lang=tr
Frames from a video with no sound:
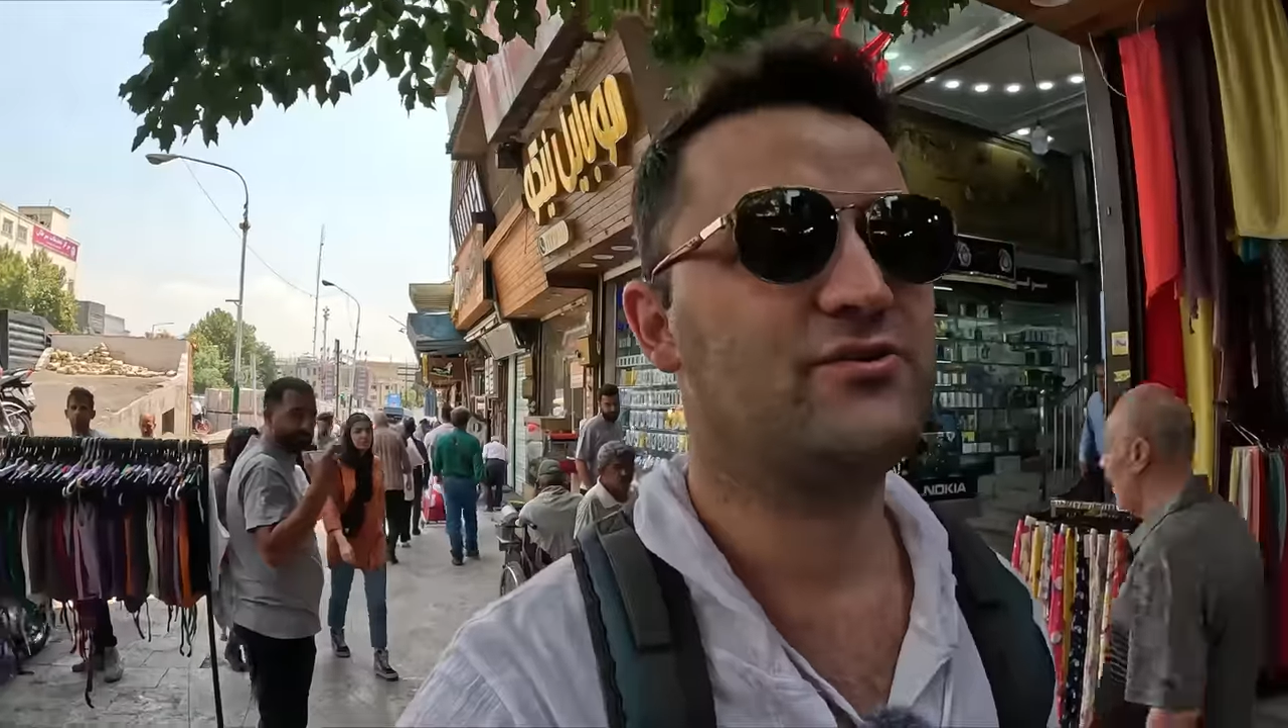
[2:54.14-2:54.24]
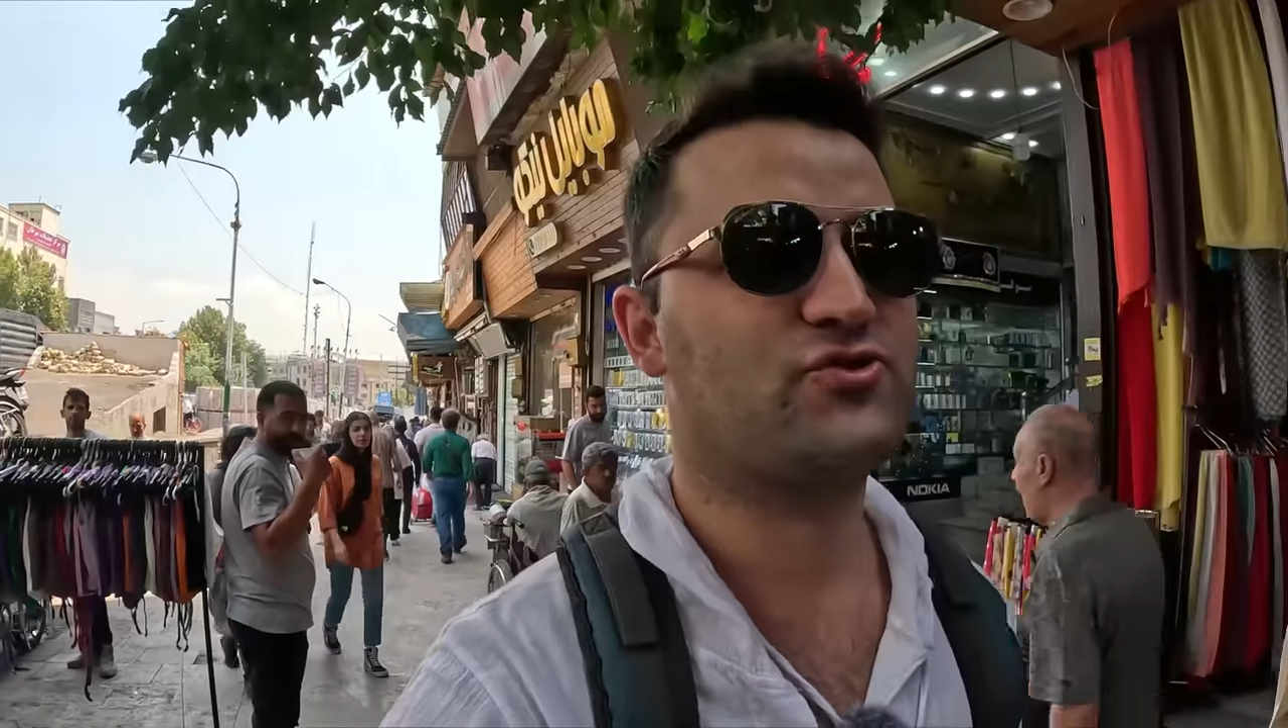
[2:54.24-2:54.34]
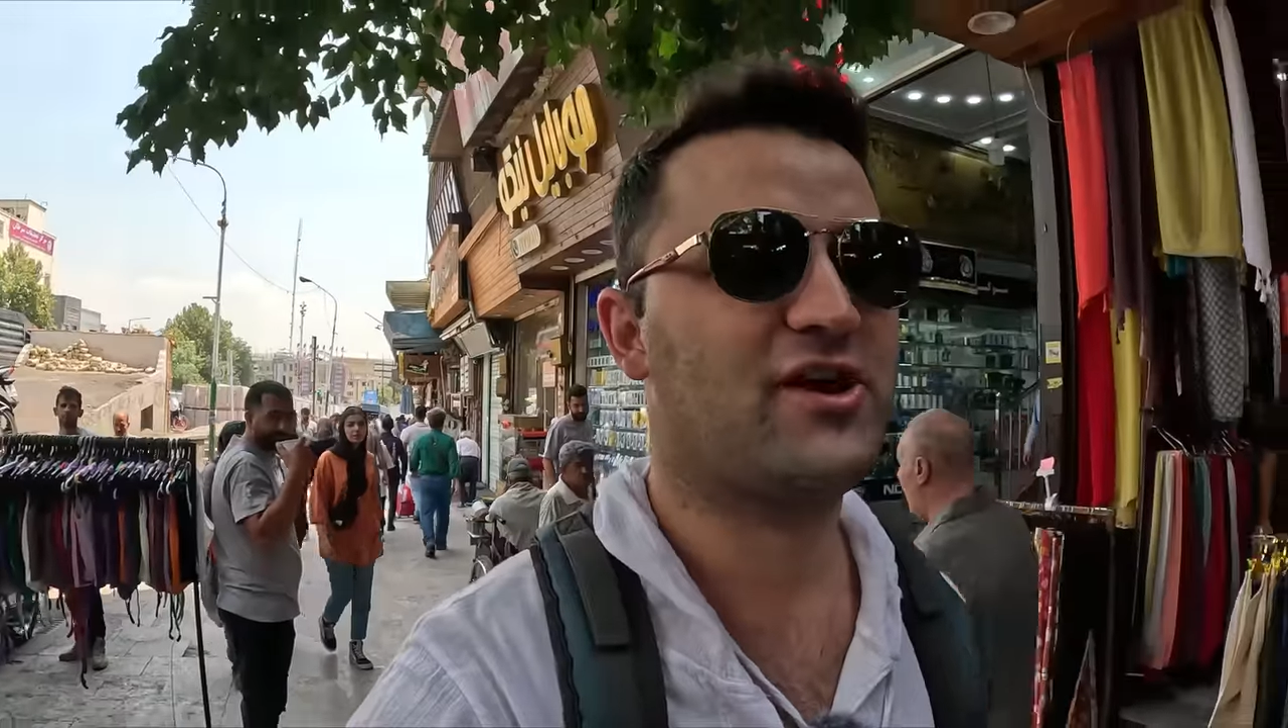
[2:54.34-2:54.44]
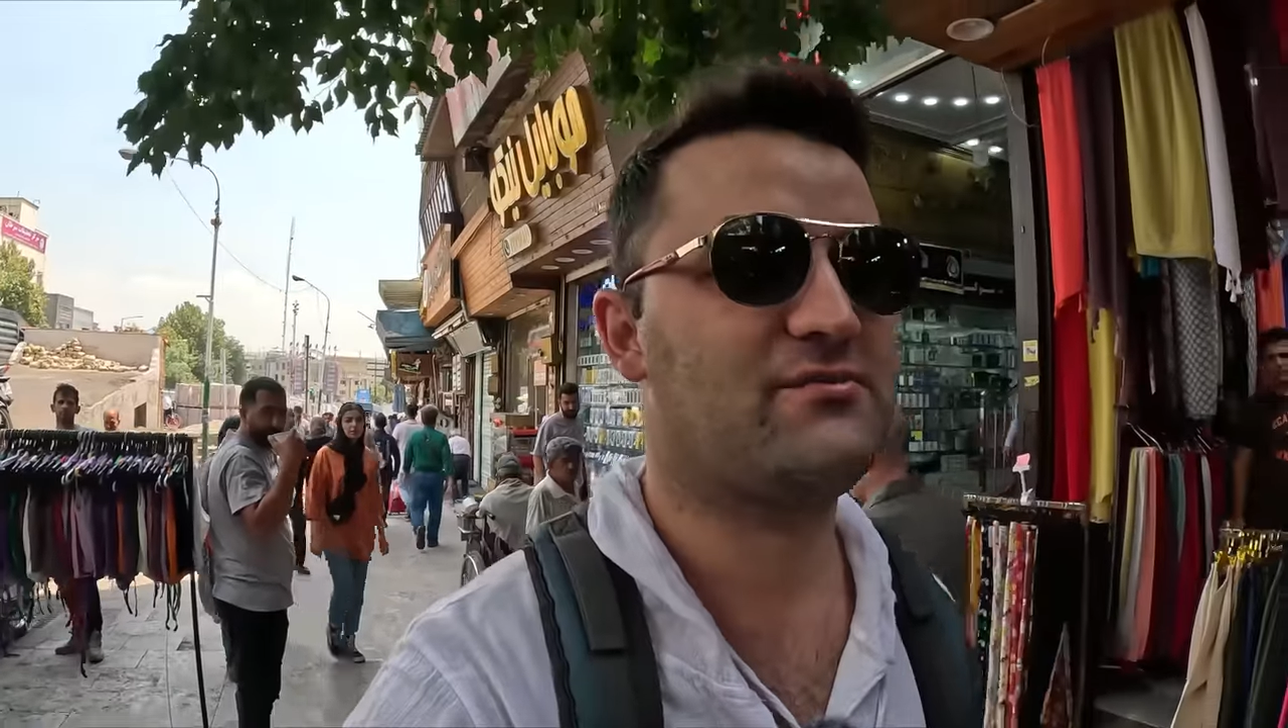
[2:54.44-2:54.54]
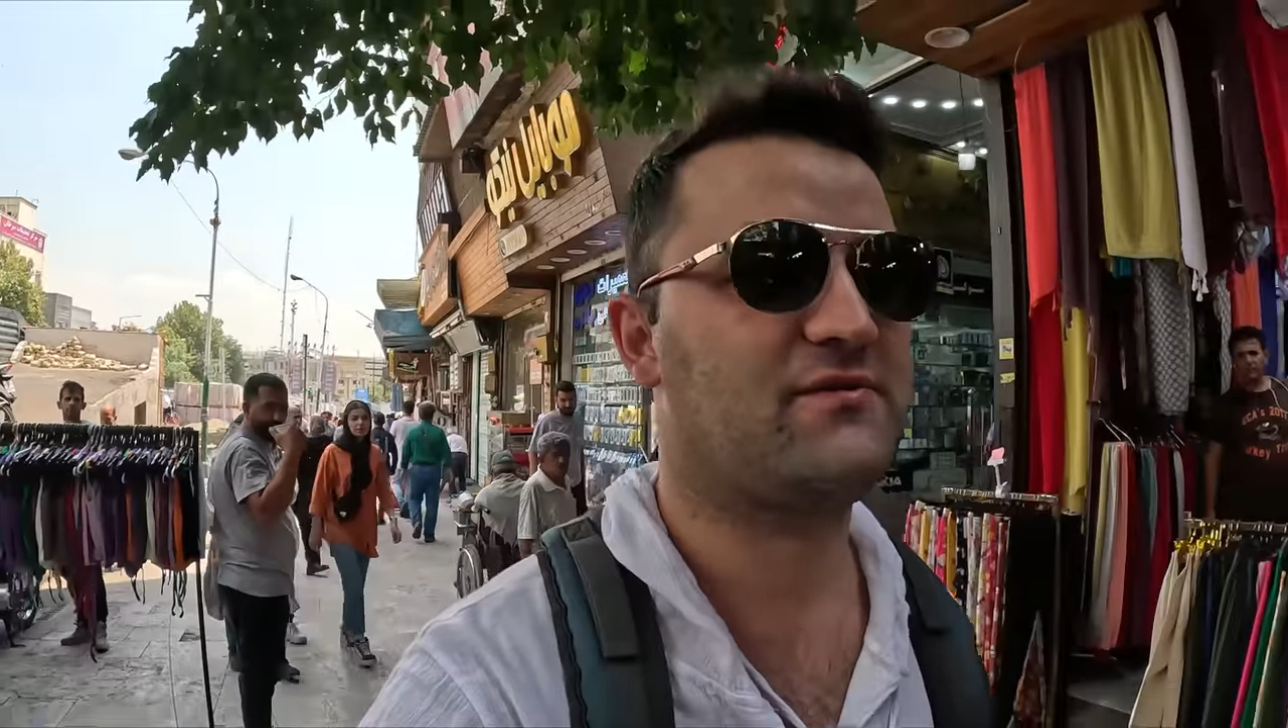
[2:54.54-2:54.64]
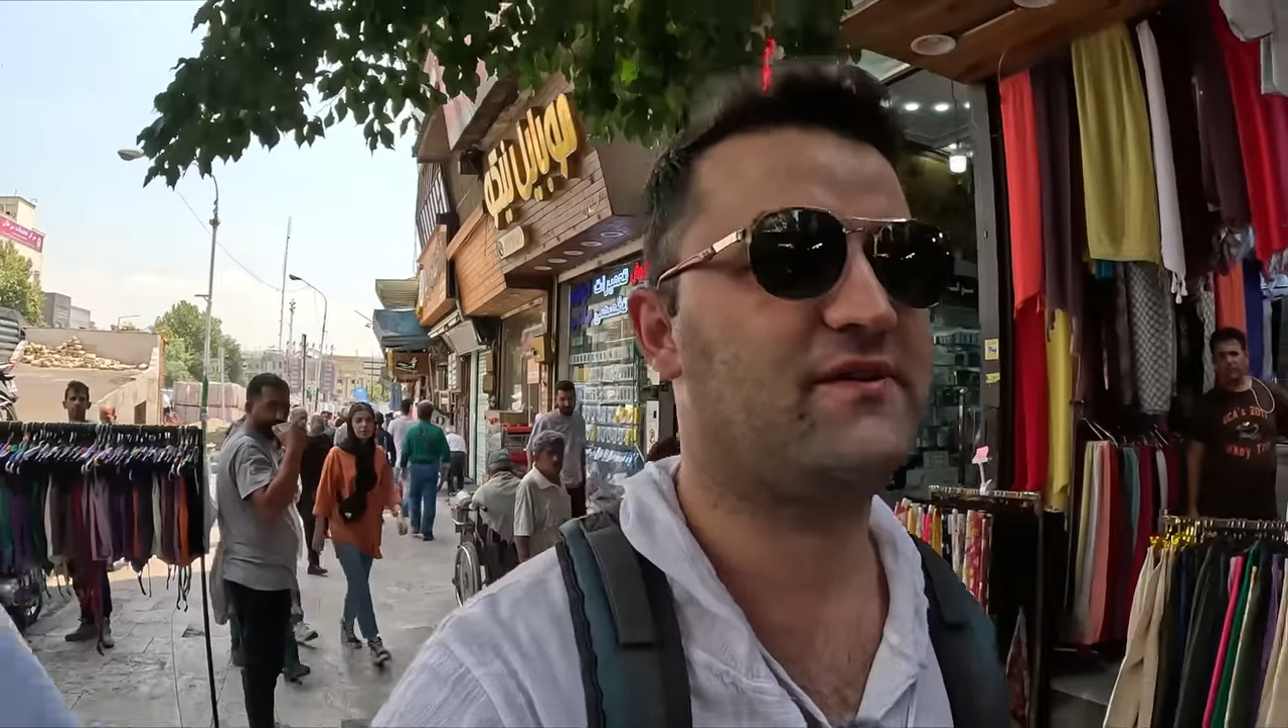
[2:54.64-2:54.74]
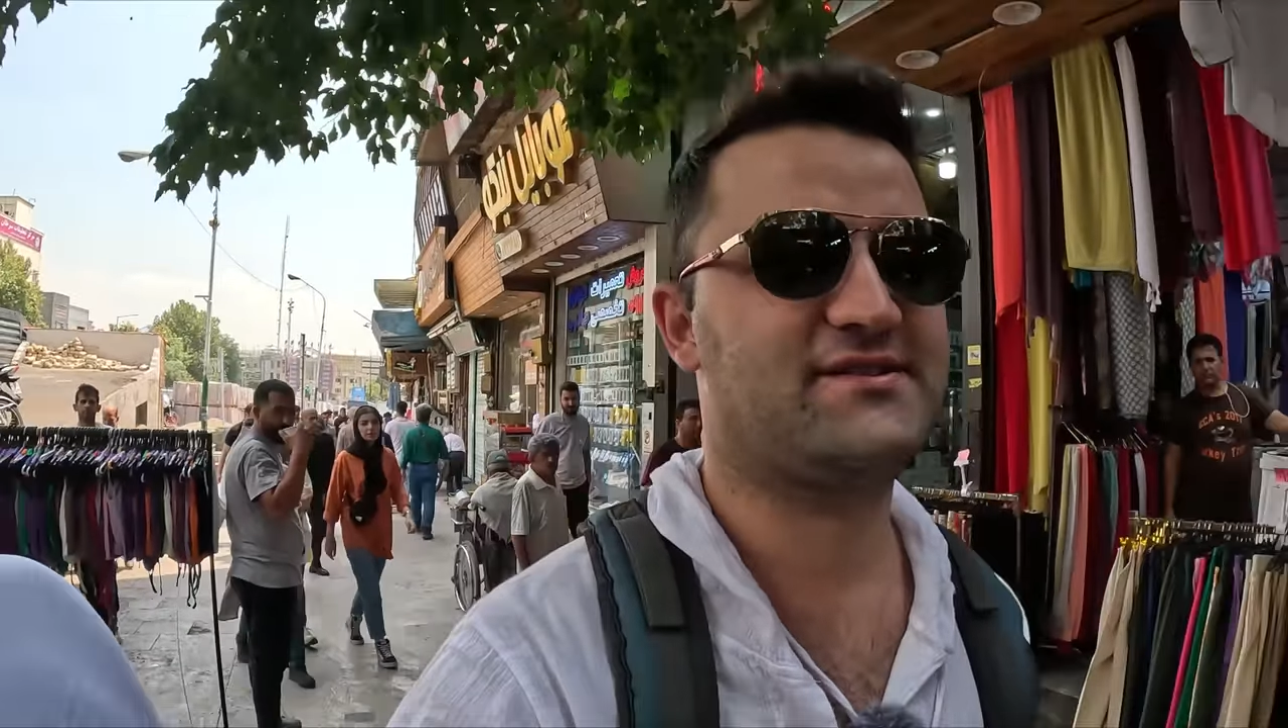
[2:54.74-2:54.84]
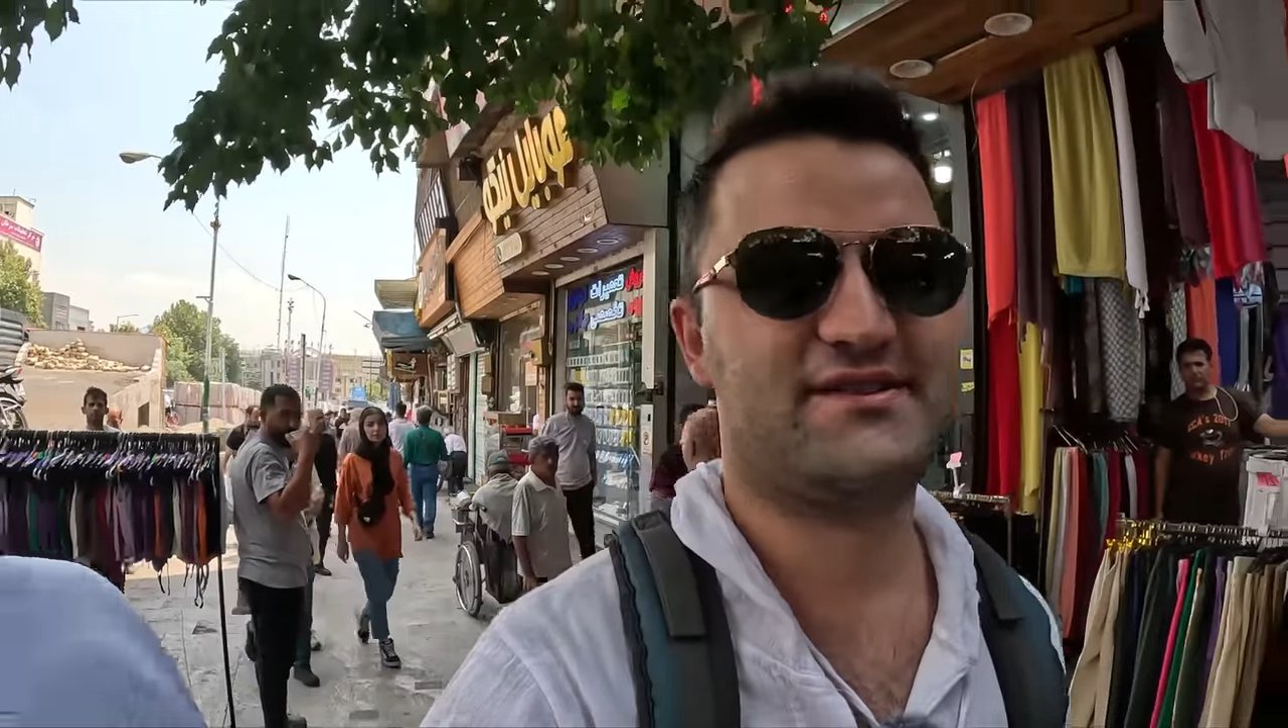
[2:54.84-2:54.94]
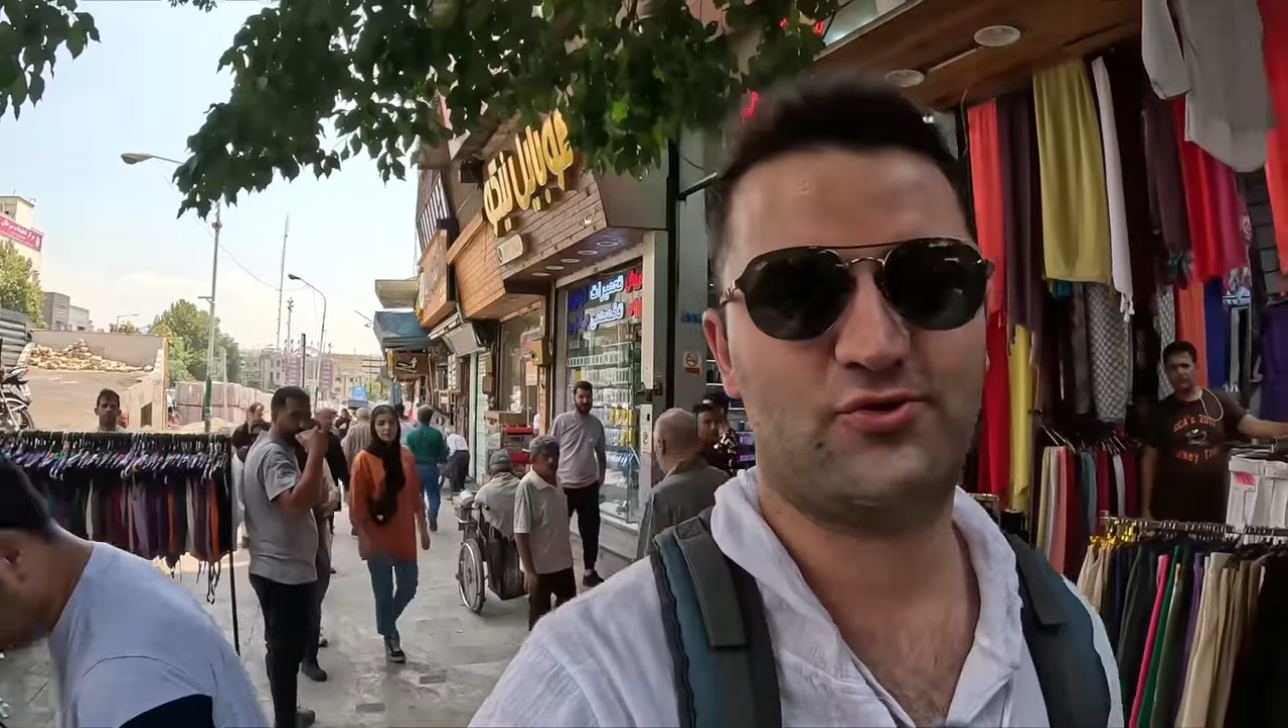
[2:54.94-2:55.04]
Güzel bir Farsi